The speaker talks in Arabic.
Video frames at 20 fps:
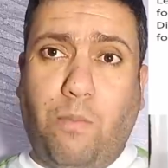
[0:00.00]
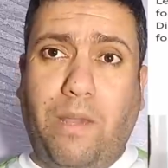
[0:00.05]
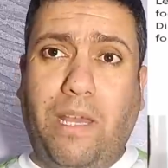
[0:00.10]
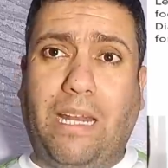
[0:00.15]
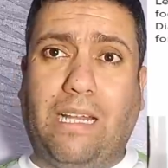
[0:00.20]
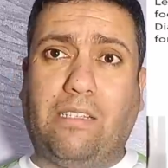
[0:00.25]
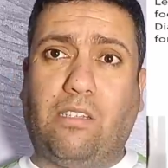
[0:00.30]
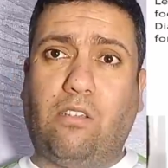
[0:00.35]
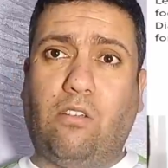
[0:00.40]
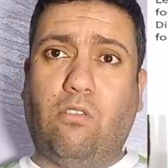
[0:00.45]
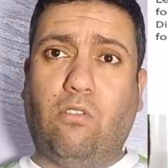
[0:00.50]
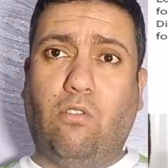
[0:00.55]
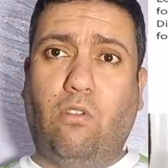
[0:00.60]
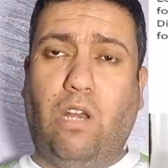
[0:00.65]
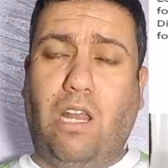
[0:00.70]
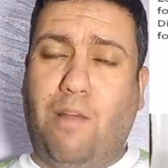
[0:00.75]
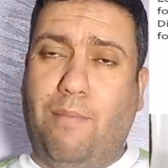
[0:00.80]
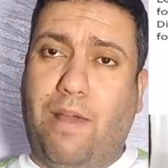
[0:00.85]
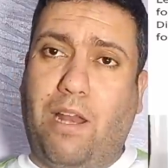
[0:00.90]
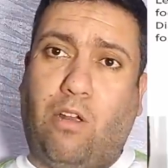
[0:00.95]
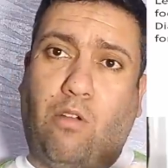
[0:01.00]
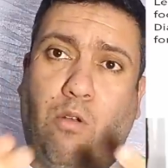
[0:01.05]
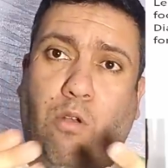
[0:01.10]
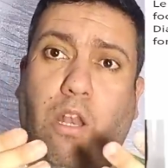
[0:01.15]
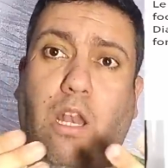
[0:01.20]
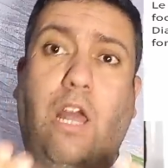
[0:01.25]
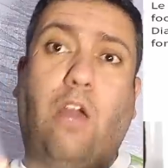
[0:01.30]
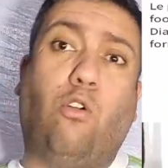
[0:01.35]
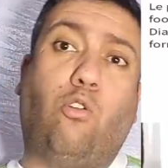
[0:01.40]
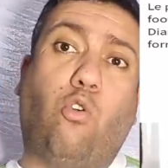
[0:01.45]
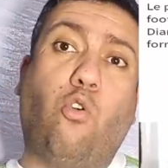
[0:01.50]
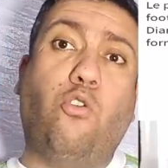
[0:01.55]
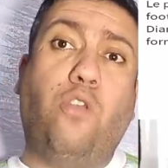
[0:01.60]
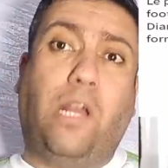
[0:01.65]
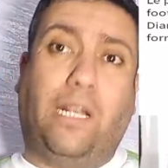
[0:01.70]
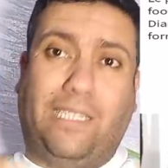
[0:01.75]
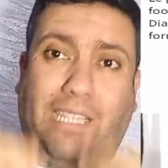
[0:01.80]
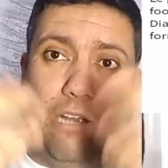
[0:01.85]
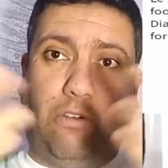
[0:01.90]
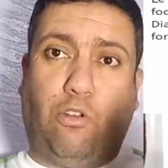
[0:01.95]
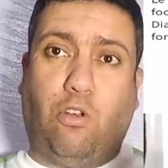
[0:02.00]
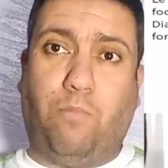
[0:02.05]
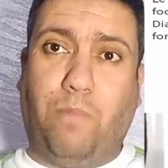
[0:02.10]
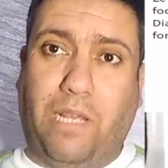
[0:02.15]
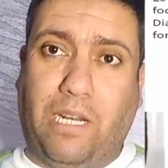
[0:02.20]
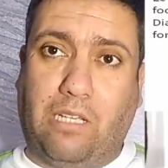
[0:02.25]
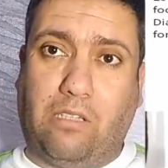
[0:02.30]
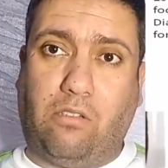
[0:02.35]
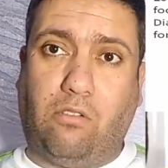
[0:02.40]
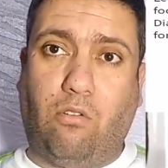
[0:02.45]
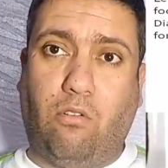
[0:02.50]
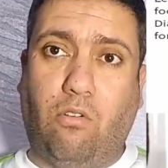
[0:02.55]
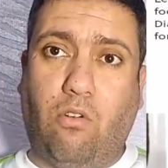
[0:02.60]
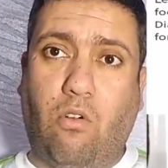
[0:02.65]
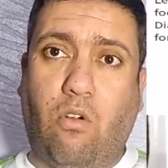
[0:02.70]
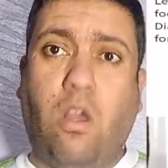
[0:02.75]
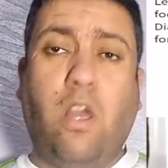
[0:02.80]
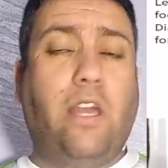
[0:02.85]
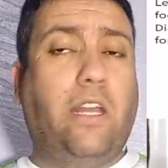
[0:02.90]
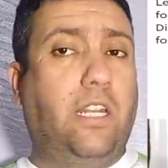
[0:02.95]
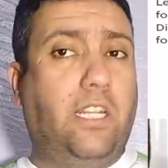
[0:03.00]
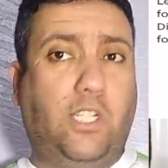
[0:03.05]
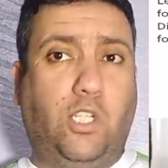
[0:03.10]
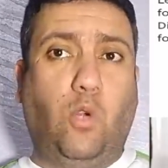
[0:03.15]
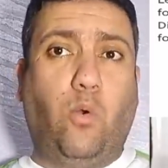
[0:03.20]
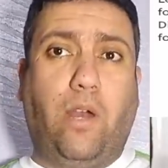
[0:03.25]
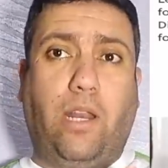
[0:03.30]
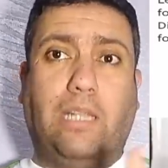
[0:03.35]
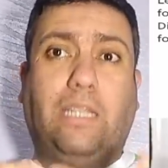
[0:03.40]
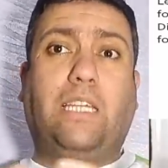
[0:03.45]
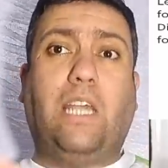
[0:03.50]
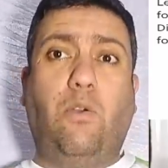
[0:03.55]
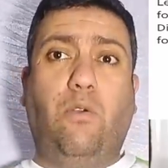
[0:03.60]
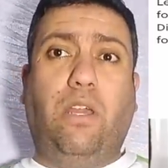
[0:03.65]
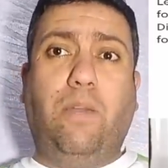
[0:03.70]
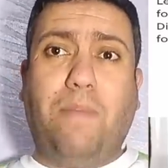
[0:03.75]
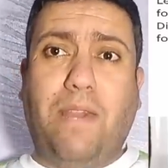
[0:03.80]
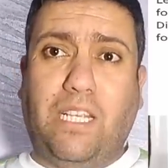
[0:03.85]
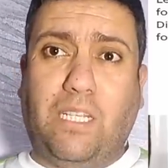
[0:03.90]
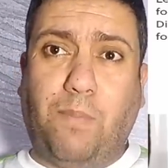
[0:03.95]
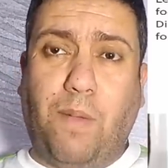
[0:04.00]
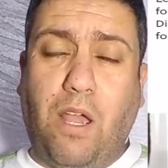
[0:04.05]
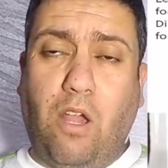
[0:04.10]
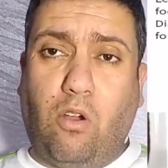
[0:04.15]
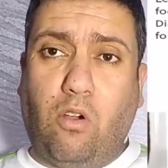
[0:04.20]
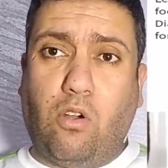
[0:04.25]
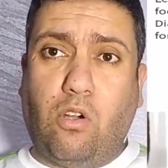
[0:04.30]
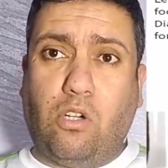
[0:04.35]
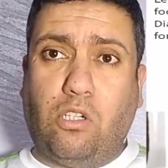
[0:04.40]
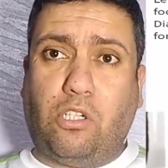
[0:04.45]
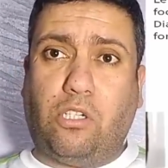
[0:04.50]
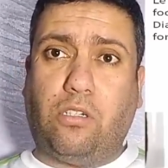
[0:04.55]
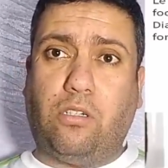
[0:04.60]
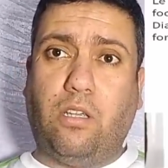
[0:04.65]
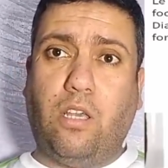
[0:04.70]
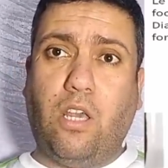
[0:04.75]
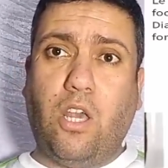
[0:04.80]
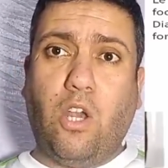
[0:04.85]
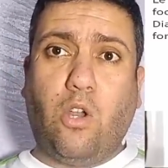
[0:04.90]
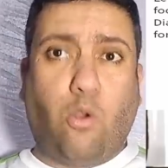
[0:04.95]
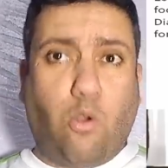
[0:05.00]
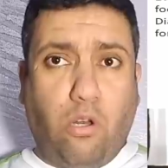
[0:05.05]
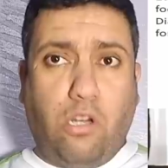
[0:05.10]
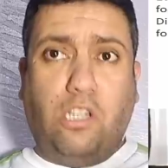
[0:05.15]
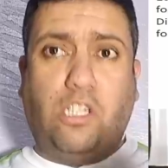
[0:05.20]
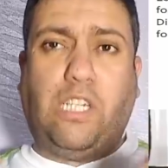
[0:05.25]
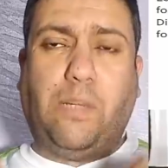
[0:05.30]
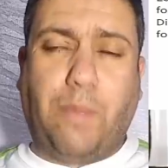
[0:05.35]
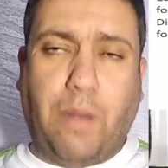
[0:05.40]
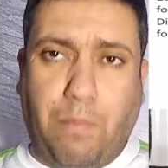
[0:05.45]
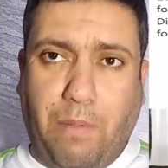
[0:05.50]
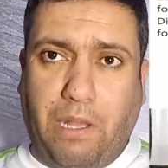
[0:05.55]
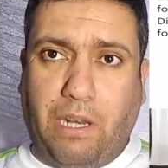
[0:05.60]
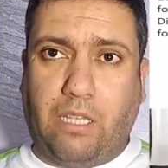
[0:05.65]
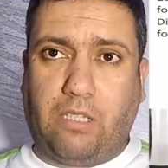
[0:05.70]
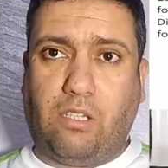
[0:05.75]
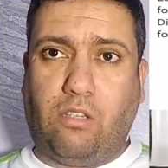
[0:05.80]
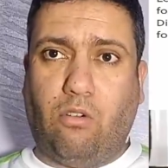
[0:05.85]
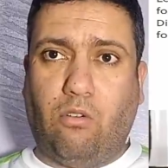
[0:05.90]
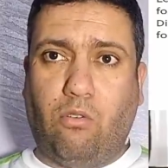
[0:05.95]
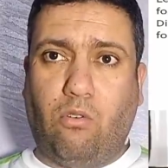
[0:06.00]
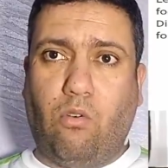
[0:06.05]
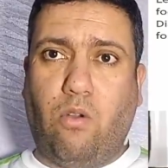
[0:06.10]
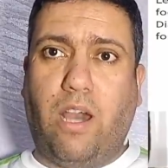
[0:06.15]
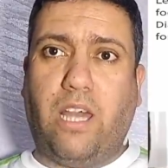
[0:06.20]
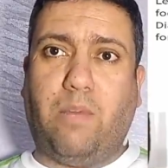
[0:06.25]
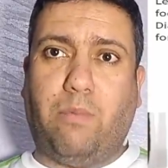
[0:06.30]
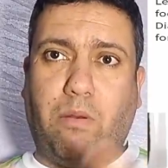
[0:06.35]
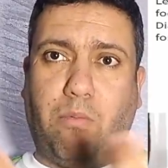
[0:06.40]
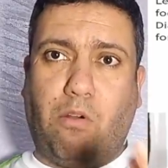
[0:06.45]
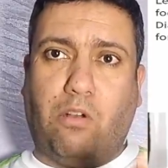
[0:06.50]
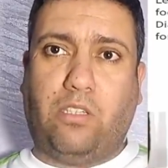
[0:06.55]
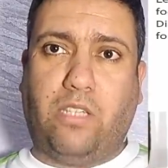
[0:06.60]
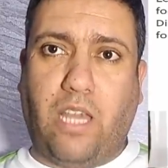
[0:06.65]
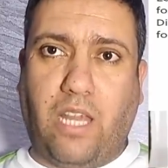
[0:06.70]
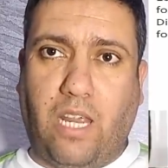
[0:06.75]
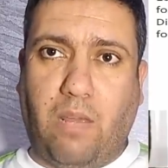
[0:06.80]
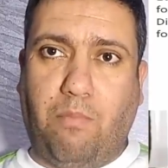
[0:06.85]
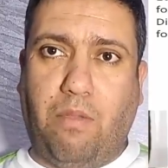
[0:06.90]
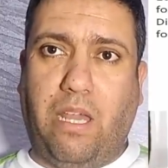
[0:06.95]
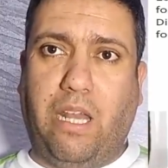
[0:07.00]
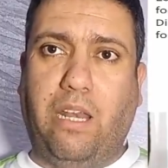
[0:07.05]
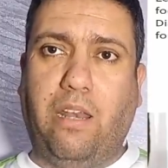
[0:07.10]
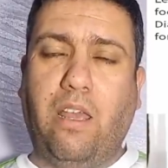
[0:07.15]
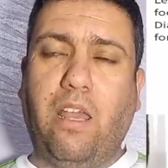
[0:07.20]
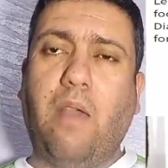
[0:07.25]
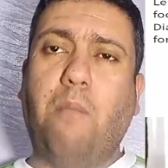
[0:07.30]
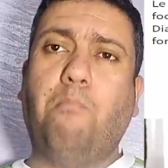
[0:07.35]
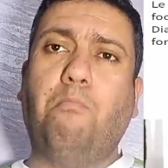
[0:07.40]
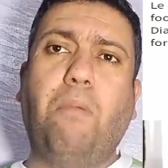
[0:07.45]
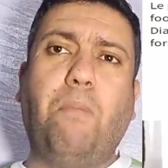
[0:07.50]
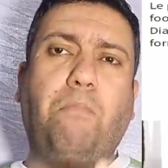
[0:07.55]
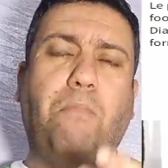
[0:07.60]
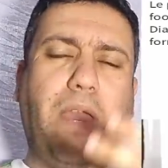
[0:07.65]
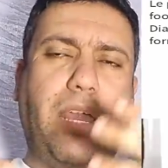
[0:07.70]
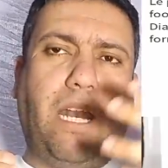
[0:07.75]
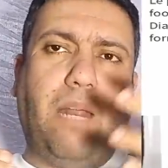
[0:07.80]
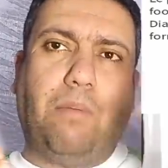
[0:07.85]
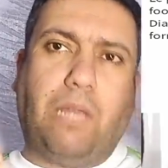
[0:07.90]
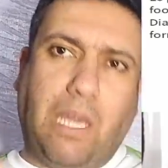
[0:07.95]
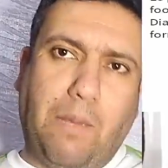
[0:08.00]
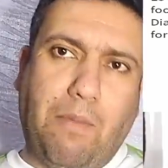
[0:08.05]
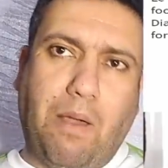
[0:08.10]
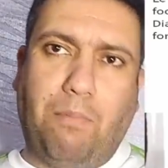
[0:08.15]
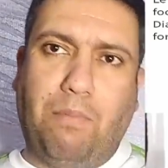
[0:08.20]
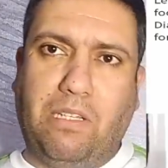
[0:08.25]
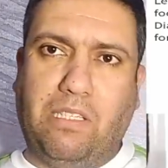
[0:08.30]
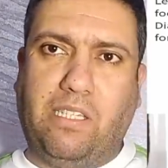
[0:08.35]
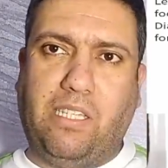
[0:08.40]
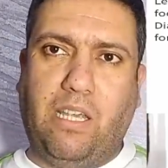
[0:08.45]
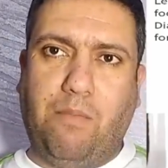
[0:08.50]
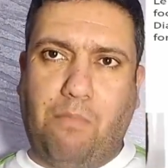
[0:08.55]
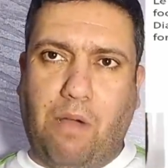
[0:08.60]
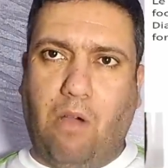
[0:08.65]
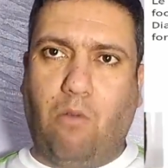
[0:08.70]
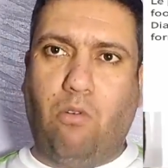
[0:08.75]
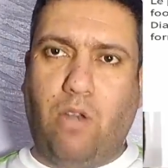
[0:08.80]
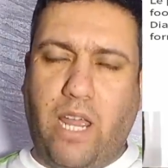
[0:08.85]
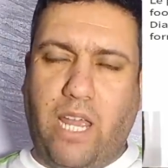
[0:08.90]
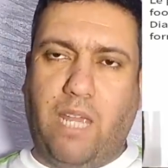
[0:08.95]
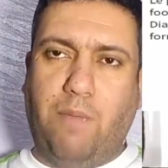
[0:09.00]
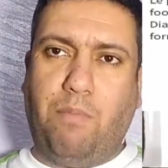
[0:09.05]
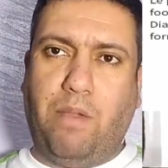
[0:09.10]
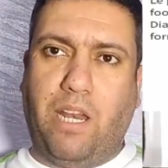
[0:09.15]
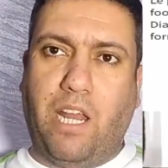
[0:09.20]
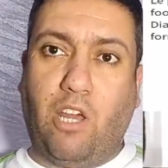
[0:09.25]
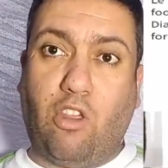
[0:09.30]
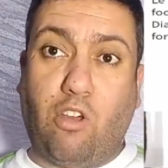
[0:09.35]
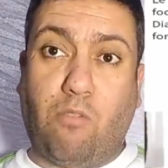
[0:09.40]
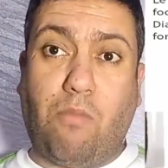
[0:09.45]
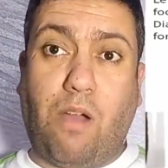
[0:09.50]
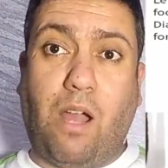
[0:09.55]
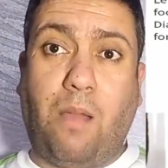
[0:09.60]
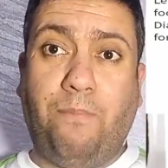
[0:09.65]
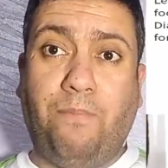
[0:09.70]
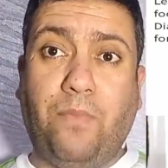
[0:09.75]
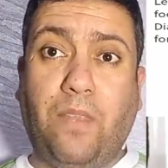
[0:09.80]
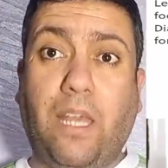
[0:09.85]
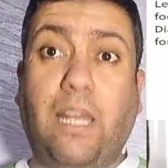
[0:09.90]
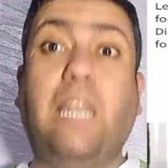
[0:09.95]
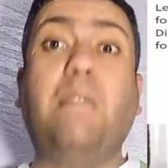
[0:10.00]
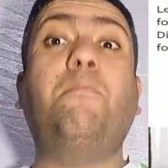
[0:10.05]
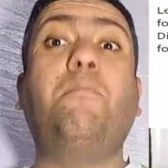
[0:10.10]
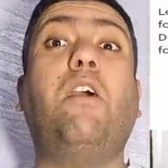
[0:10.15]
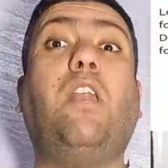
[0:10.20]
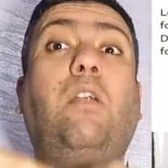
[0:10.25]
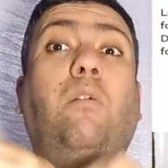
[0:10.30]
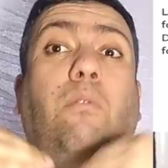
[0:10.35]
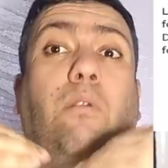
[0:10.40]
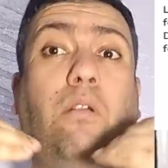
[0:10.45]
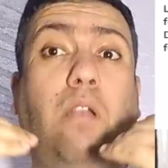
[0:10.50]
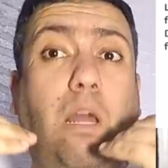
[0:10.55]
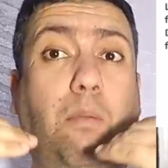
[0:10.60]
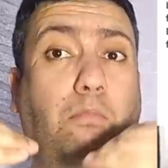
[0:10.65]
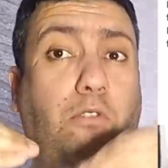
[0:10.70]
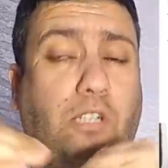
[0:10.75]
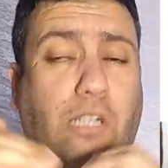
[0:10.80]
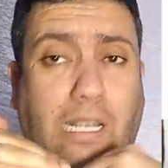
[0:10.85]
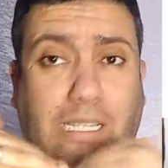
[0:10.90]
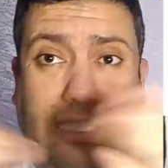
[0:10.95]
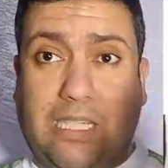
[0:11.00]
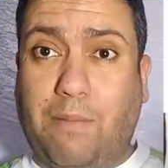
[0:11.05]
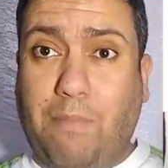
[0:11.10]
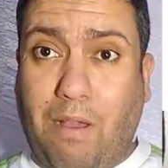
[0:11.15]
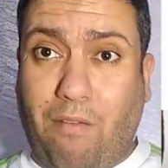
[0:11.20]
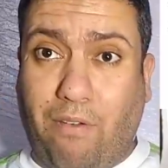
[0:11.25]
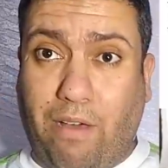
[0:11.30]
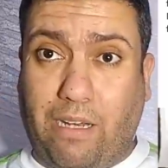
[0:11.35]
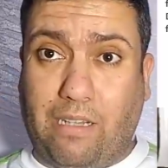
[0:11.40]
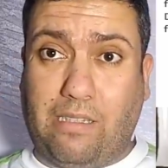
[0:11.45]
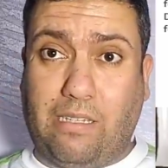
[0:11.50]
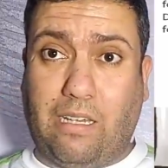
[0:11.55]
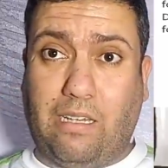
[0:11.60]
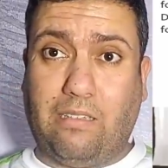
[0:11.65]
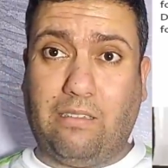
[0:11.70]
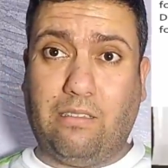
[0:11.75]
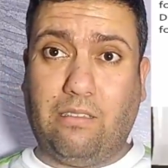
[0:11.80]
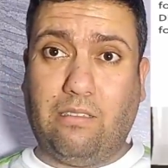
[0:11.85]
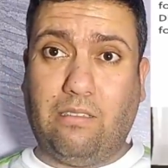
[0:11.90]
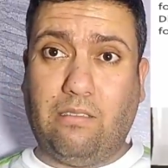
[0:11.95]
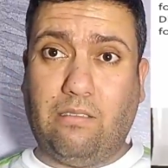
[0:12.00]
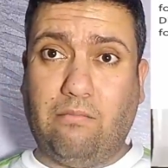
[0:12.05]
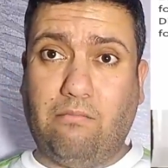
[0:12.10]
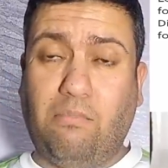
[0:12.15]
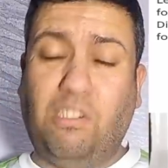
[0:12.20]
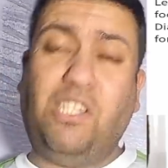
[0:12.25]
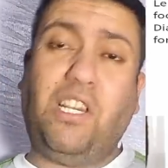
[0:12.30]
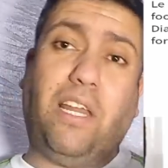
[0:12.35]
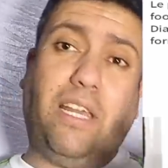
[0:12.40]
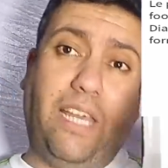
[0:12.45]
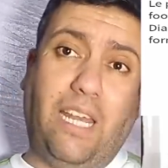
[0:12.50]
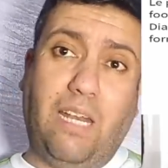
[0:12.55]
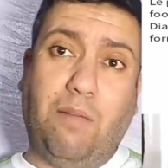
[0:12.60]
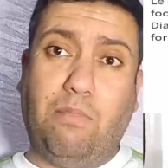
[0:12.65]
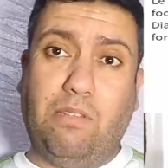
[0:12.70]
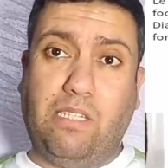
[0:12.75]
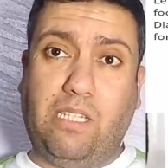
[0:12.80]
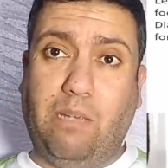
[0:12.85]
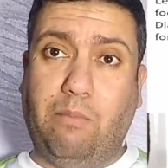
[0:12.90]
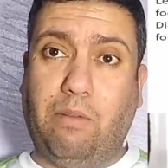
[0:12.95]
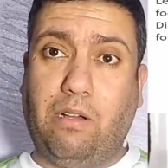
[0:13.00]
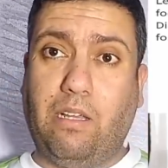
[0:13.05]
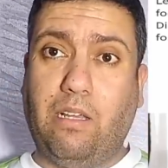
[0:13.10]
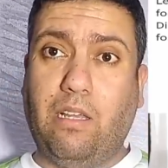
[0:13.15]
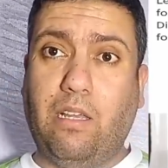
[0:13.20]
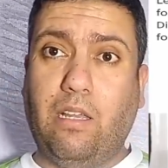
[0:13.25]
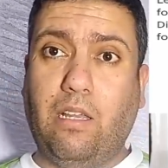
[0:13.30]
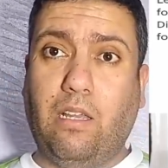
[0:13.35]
البيناسيونو على بالك كون نحتاجو البيناسيونو الجوار نتاوعي ما يتباعوش كون نجيب البيناسيونو هذا من المغتربين من بينهم كيما بنزيما واللاعبين هذوما اللي ما لعبوش اصلا مع فرنسا مش نحكي على بنزيما